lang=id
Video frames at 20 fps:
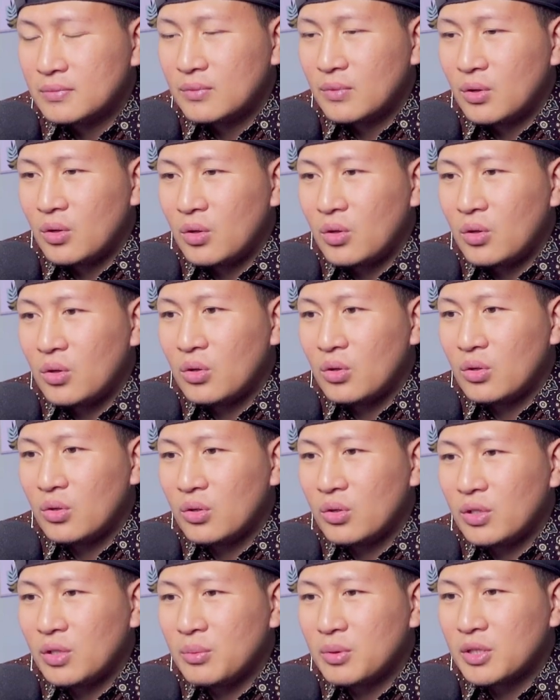Oh,
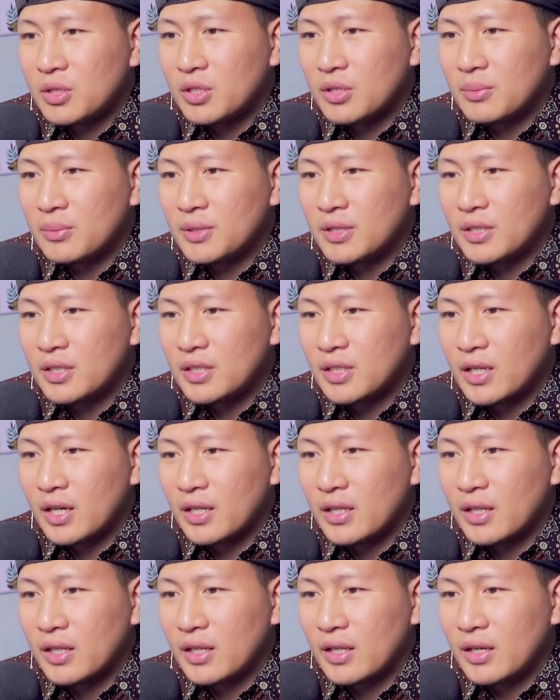ini menteri-menteri
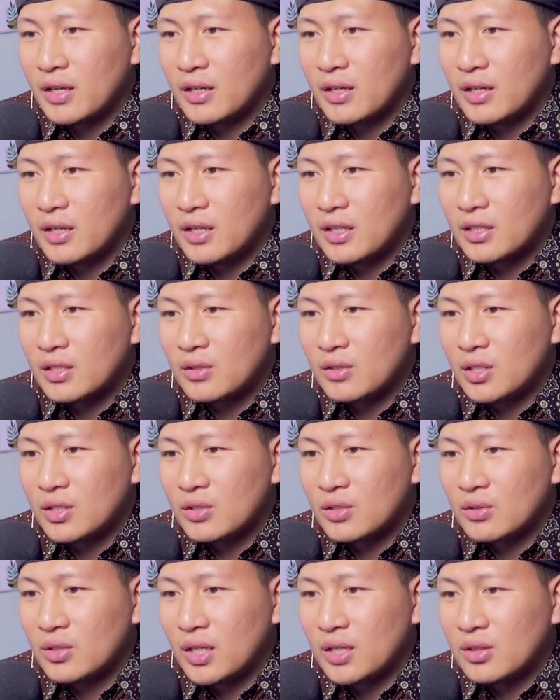kayaknya ya atau
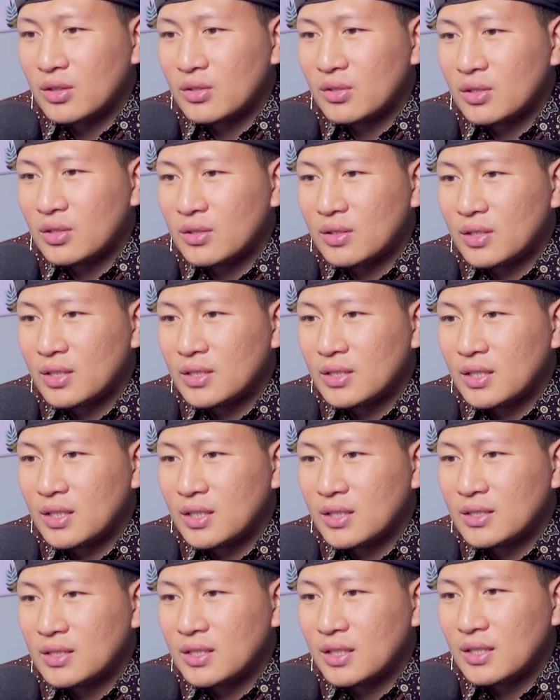datuk-datuk atau
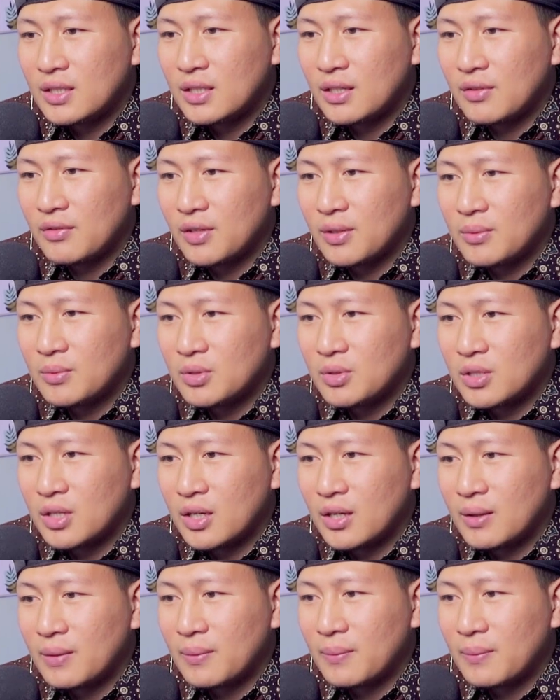raja-raja, ya, tidak paham juga.